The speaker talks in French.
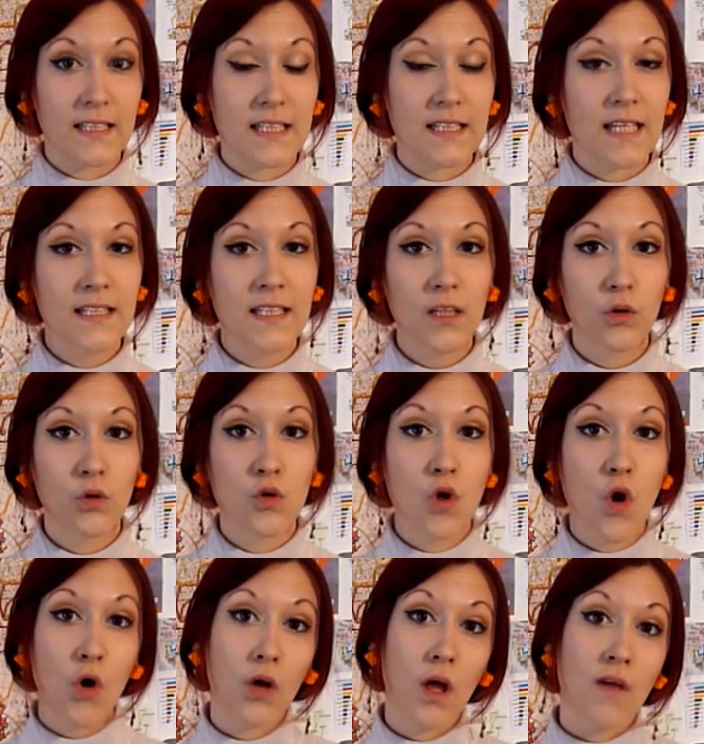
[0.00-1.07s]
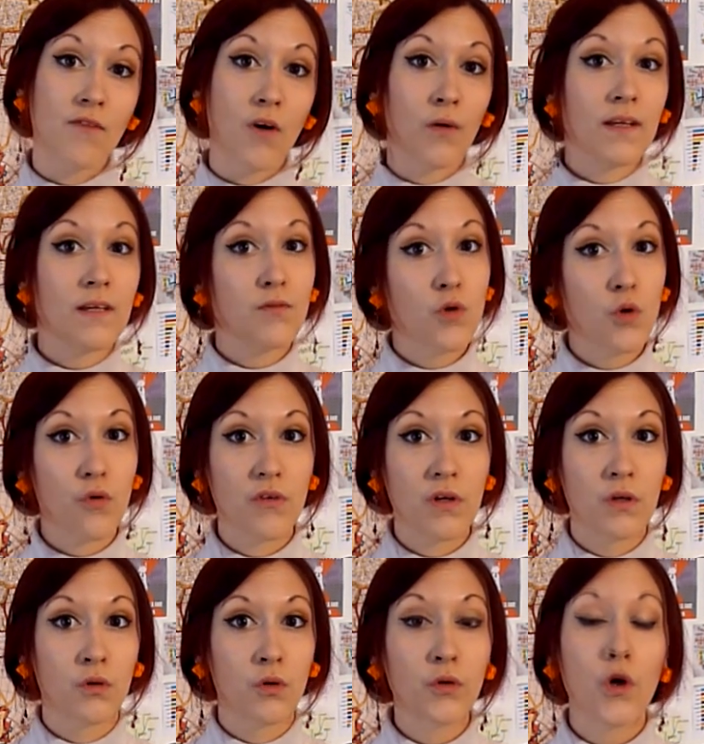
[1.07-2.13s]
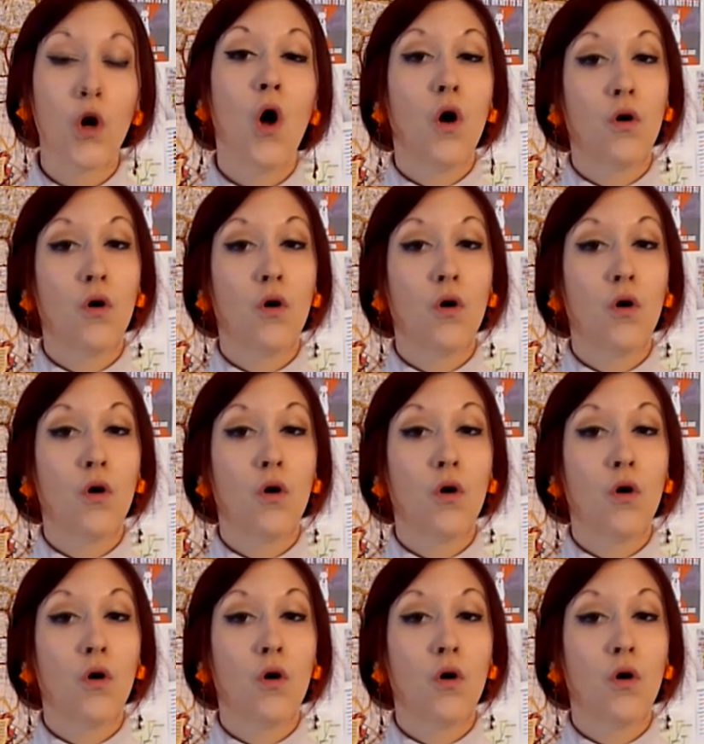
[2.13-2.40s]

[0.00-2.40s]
c'est-à-dire qu'une langue va en influencer une autre,